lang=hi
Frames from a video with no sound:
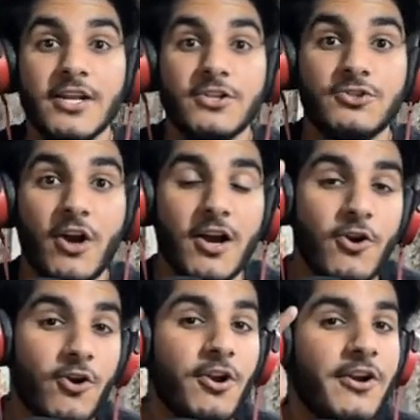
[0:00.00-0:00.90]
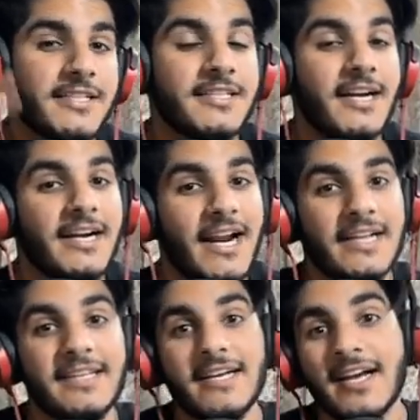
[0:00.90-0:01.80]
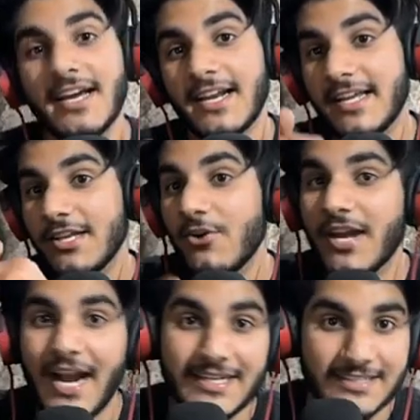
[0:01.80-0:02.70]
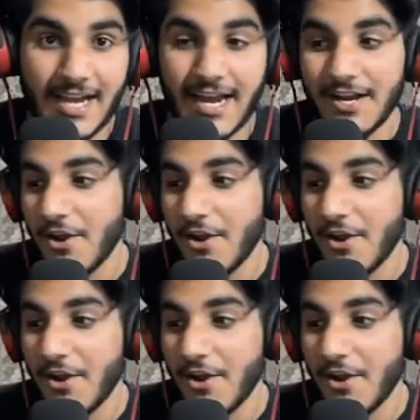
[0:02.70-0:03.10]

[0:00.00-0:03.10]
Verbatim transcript: जो अघोर और कृष्णा का ट्रैक था इनका करके देखो कैट स्कैन